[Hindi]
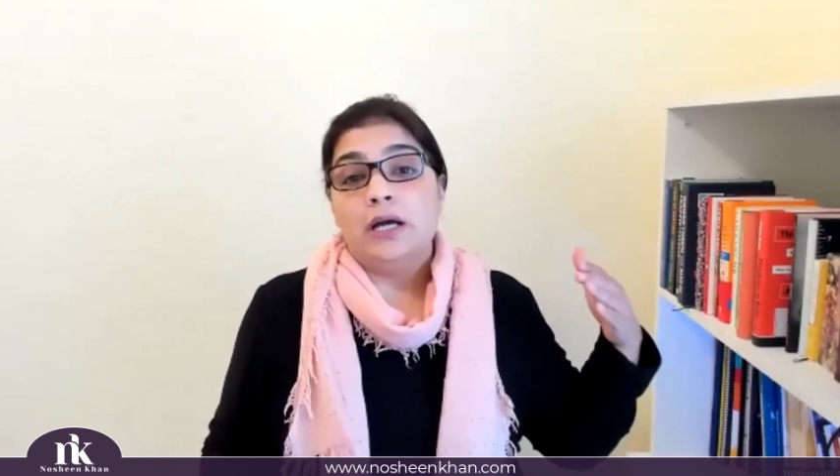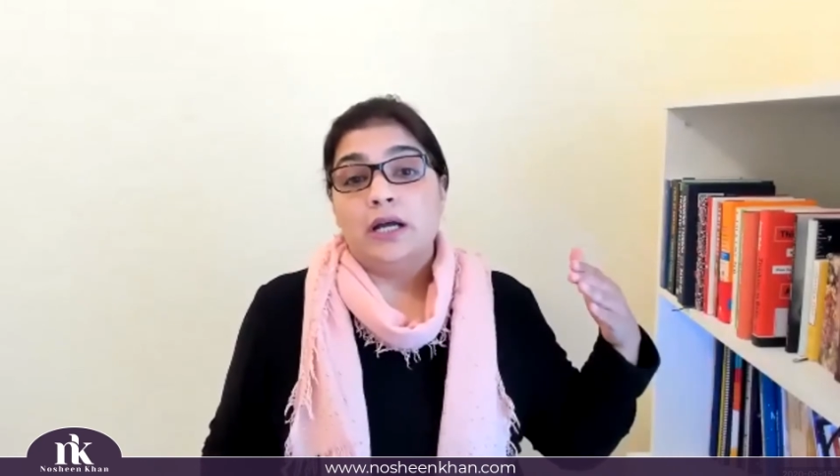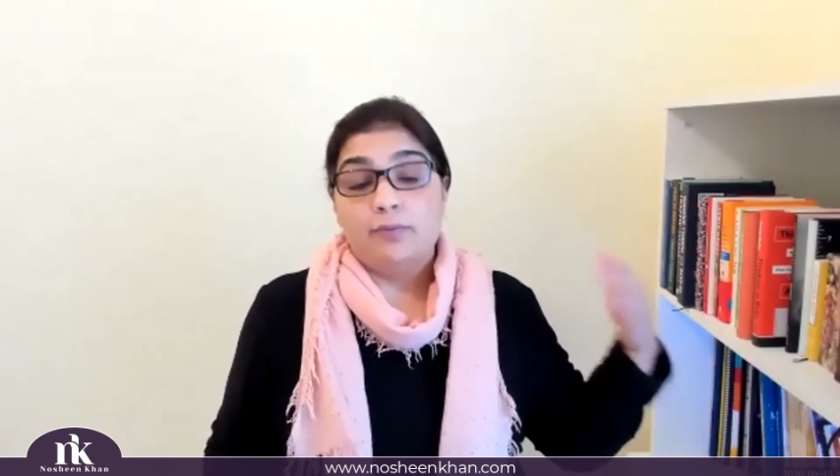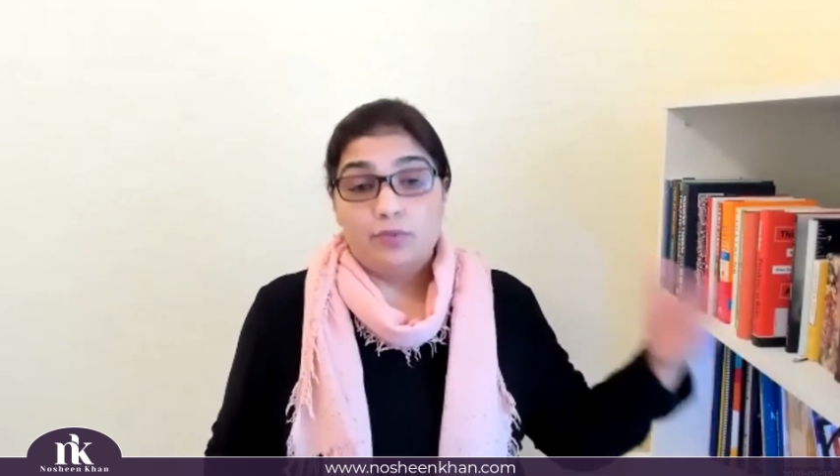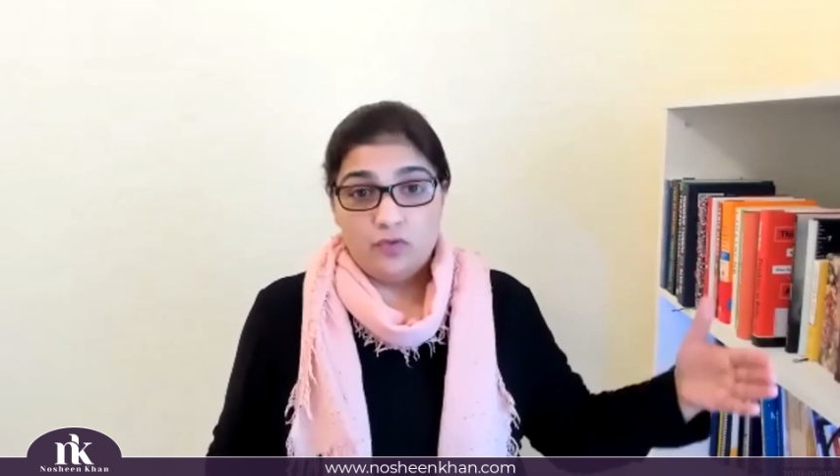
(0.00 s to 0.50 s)

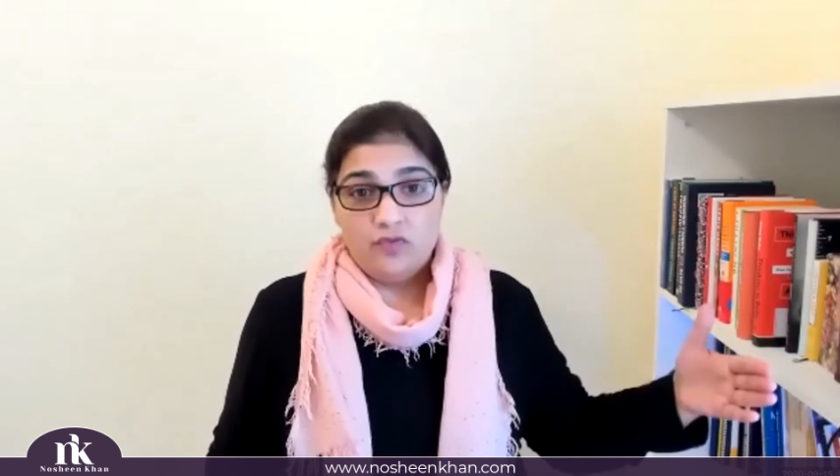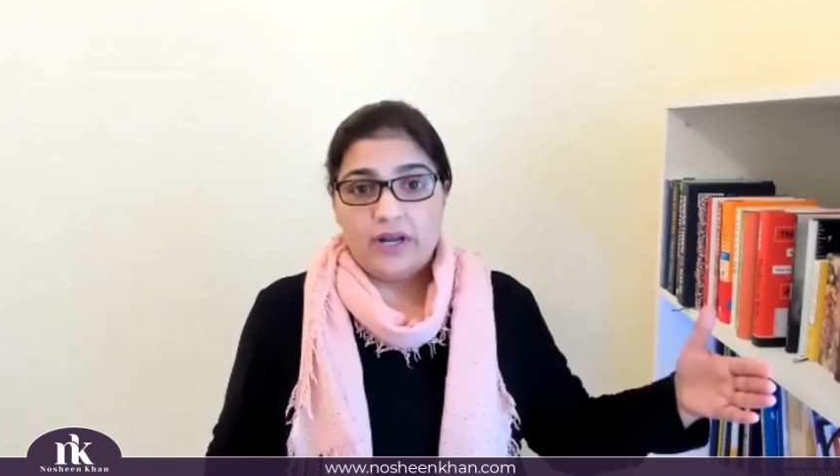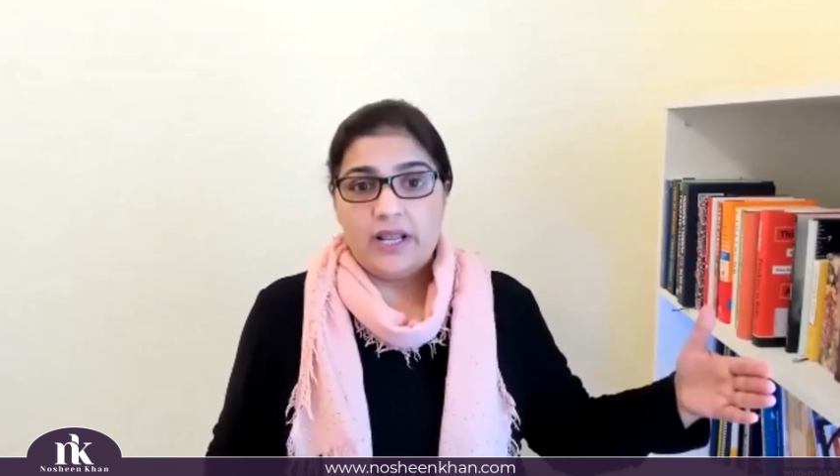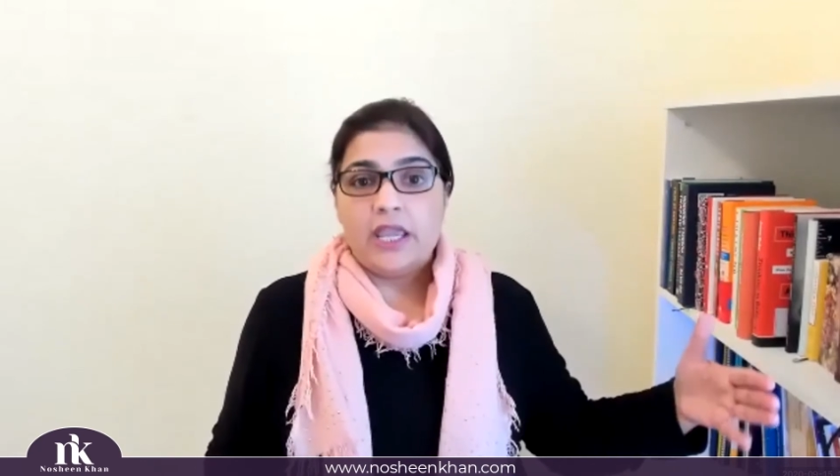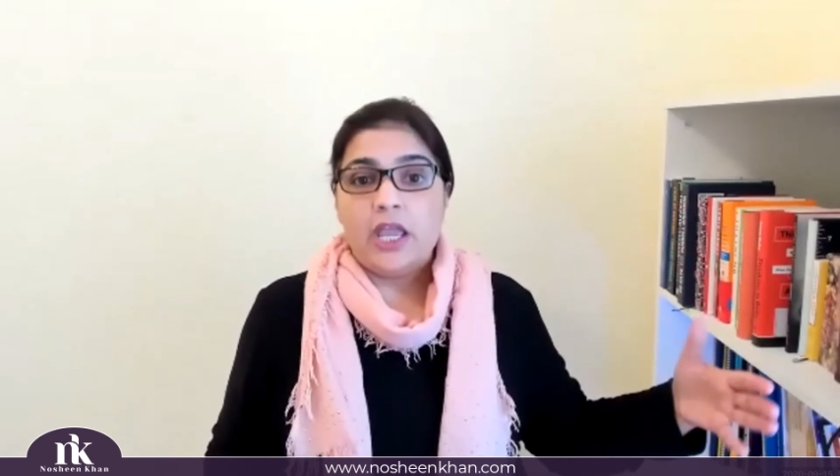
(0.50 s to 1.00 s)
इम्प्रूव uh,
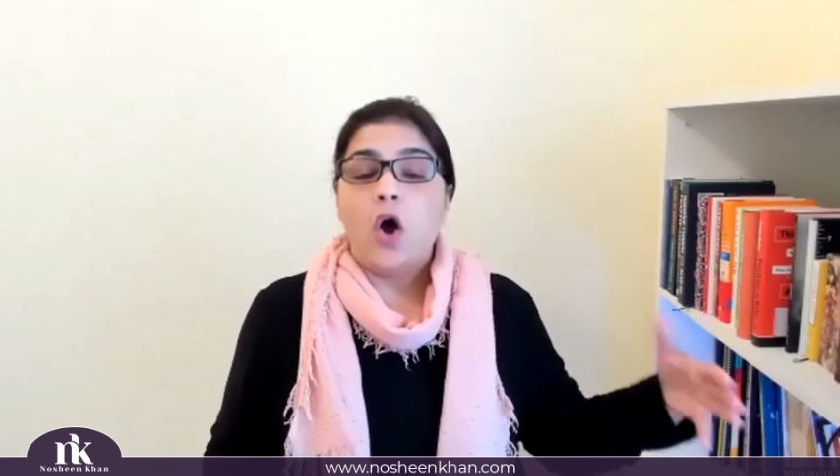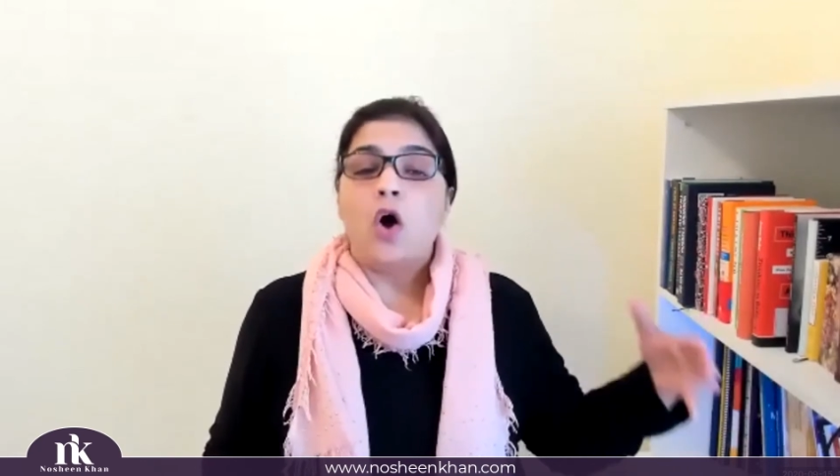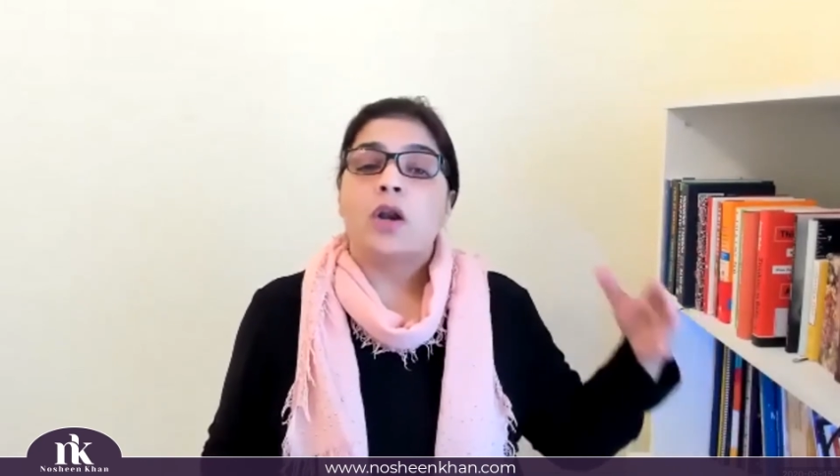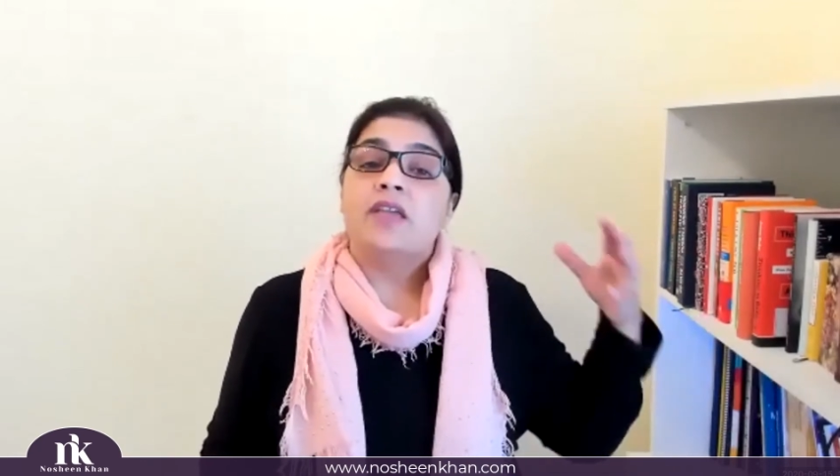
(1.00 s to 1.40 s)
करेंगे और